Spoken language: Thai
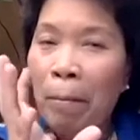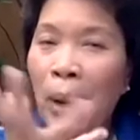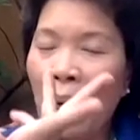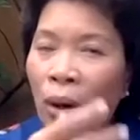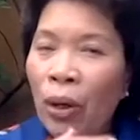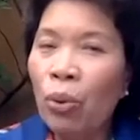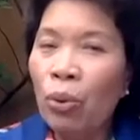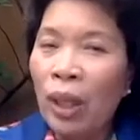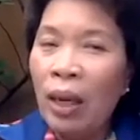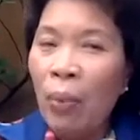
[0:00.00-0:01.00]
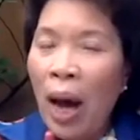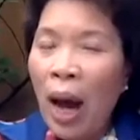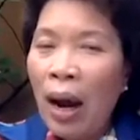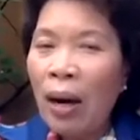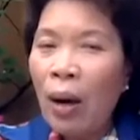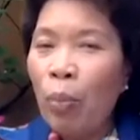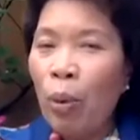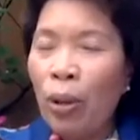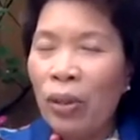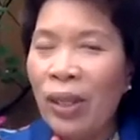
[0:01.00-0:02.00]
มันก็อยู่ที่ว่าเรา
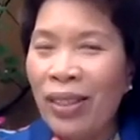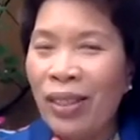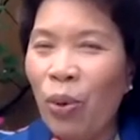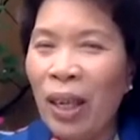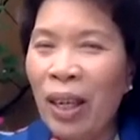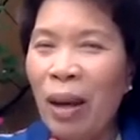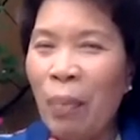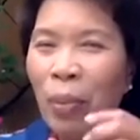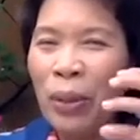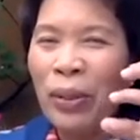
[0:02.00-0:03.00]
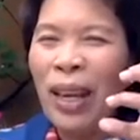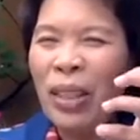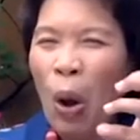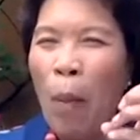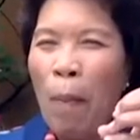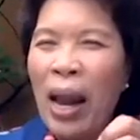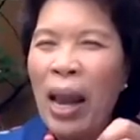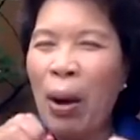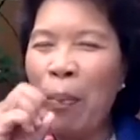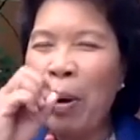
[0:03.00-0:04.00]
process ตรงนี้ process ออกมา
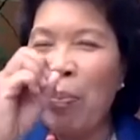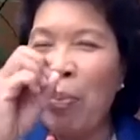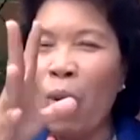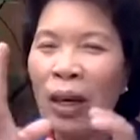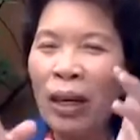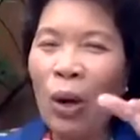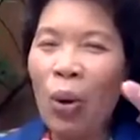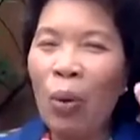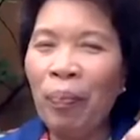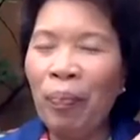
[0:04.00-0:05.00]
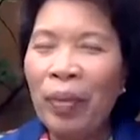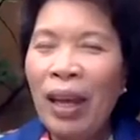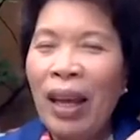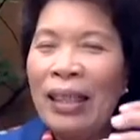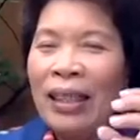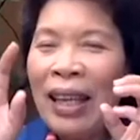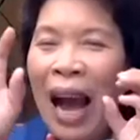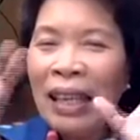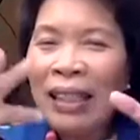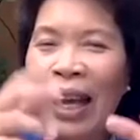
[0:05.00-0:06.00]
แล้วมันบวกหรือลบ ส
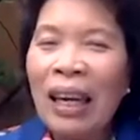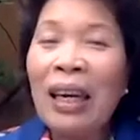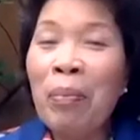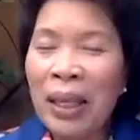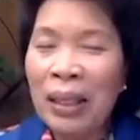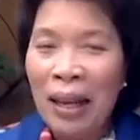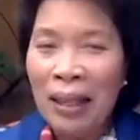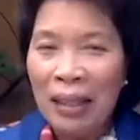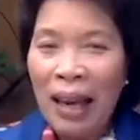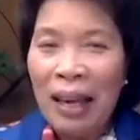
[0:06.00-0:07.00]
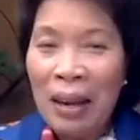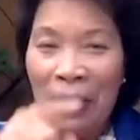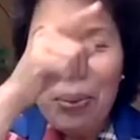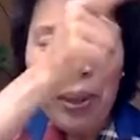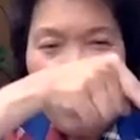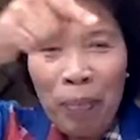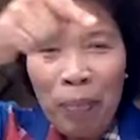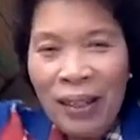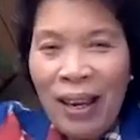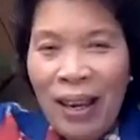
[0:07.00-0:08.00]
ร้างสารรค์หรือไม่สร้างสารรค์เนี่ยอยู่ที่ปัจ
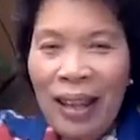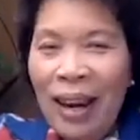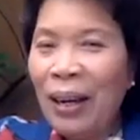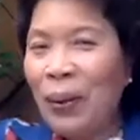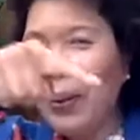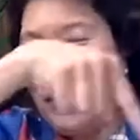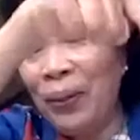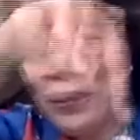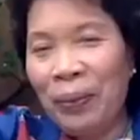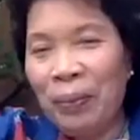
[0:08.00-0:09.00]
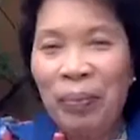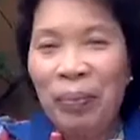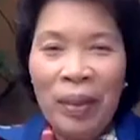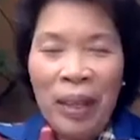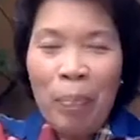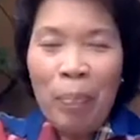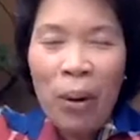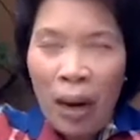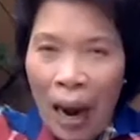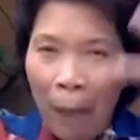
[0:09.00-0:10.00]
เจกแต่ละคนที่พอ
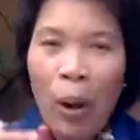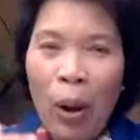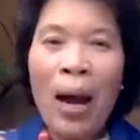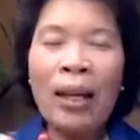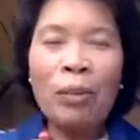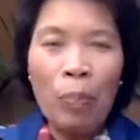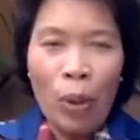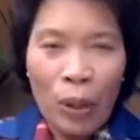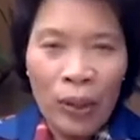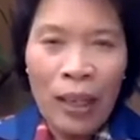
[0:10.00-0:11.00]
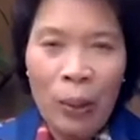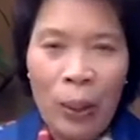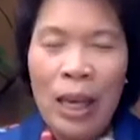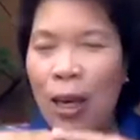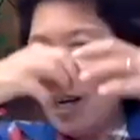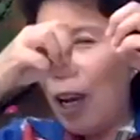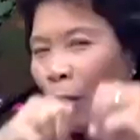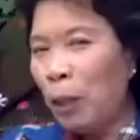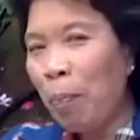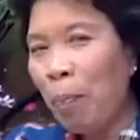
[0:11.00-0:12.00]
รับเข้ามาจะ process ตรงนี้ยังไง แล้
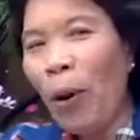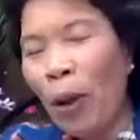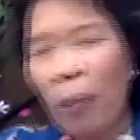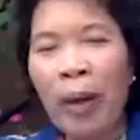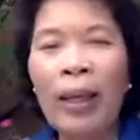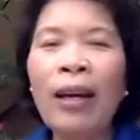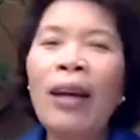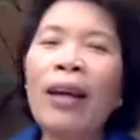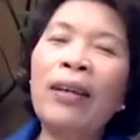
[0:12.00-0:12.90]
วจะปล่อยออกไปยังไง